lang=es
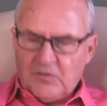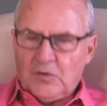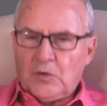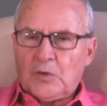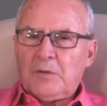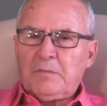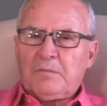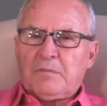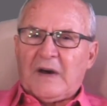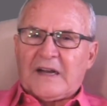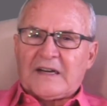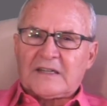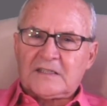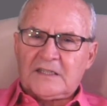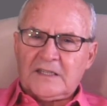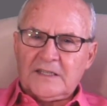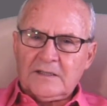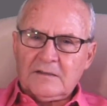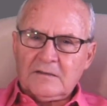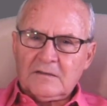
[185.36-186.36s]
Freud
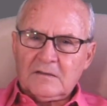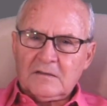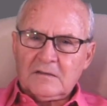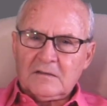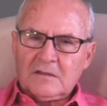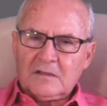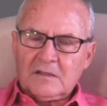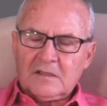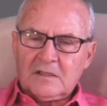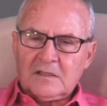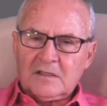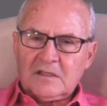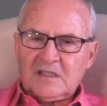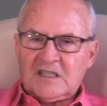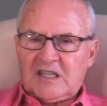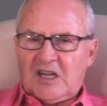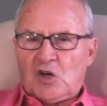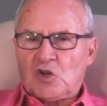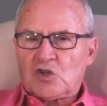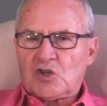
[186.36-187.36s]
parte
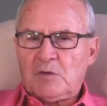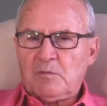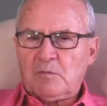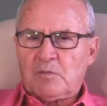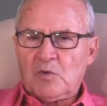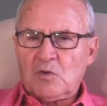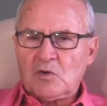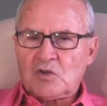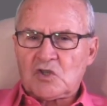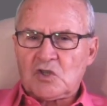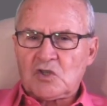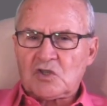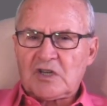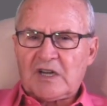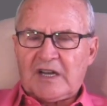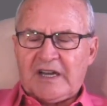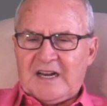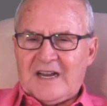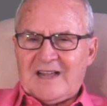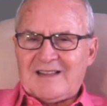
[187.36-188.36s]
de los
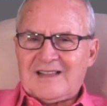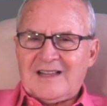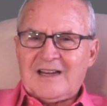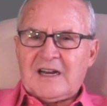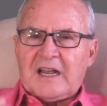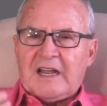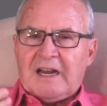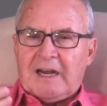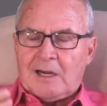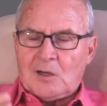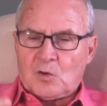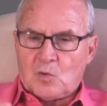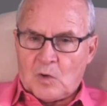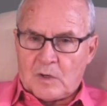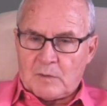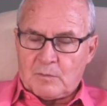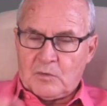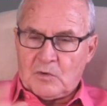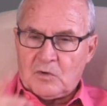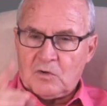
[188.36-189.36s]
impulsos que nacen en el
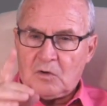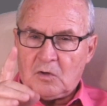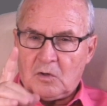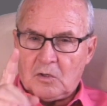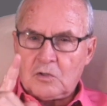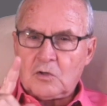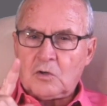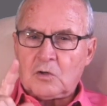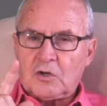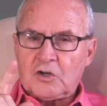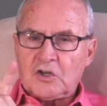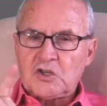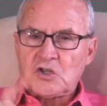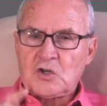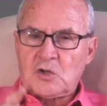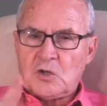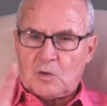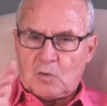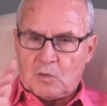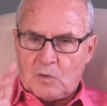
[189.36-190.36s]
cuerpo. Ojo con
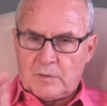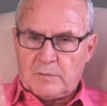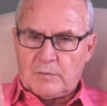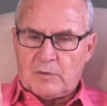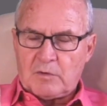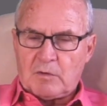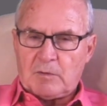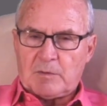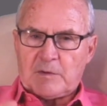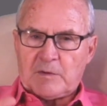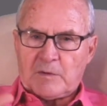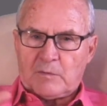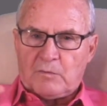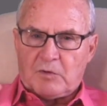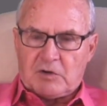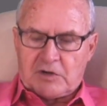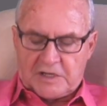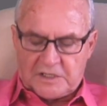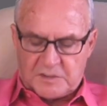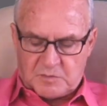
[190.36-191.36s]
eso del cuerpo
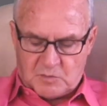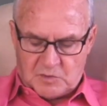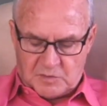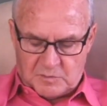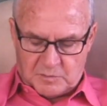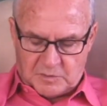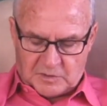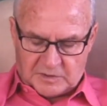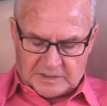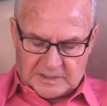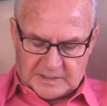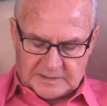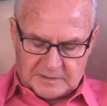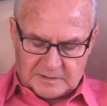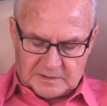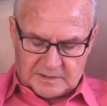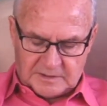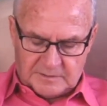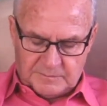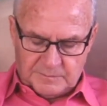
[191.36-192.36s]
porque es muy
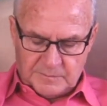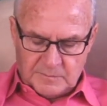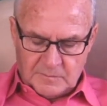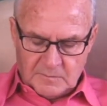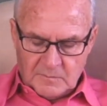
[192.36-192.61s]
importante.